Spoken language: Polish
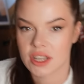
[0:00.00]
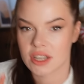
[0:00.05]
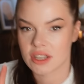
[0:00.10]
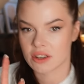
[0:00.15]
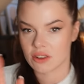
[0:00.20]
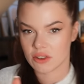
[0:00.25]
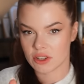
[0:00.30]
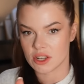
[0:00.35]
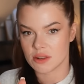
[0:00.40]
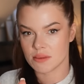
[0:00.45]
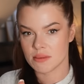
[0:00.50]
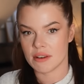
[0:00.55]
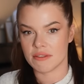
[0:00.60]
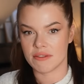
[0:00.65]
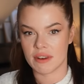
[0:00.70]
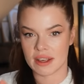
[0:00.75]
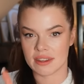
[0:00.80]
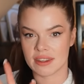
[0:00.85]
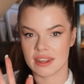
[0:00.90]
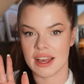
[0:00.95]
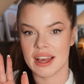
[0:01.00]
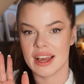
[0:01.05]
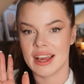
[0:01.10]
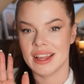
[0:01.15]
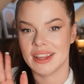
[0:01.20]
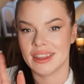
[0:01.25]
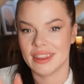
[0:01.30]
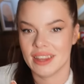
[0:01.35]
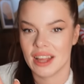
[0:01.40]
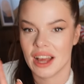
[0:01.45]
dziecko też ma fazę
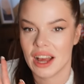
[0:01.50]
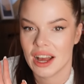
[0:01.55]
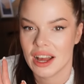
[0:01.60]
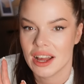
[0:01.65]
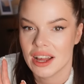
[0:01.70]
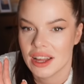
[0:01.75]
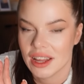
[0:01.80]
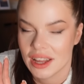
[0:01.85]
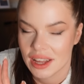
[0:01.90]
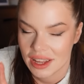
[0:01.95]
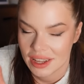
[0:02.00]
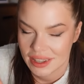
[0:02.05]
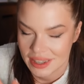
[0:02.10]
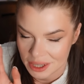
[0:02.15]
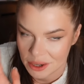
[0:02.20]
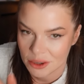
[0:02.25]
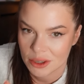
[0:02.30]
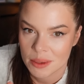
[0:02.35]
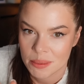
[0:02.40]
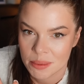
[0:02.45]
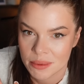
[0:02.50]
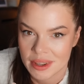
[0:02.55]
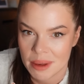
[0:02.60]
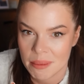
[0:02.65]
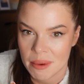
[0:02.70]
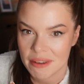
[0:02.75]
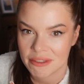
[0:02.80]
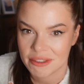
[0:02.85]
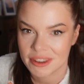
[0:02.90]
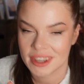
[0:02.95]
na e, tego typu
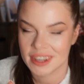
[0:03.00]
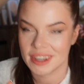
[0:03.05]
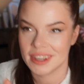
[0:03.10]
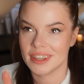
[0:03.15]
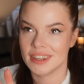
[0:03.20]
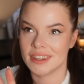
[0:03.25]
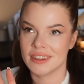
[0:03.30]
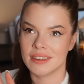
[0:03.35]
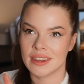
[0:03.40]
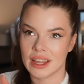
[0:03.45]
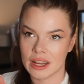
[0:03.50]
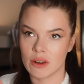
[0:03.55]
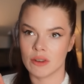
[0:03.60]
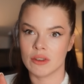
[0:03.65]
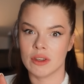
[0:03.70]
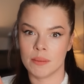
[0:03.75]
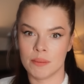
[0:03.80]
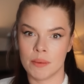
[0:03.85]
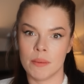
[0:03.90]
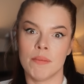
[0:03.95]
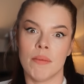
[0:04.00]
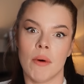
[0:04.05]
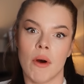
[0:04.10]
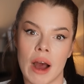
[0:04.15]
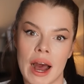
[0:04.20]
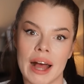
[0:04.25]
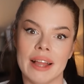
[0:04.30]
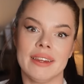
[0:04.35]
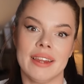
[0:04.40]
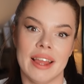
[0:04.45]
zabawki i tego typu
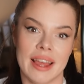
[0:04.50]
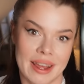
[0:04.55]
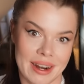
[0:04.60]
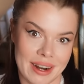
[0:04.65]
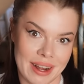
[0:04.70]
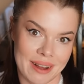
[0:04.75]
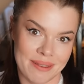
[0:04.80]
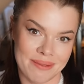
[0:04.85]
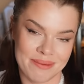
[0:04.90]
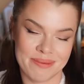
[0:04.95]
bohatera.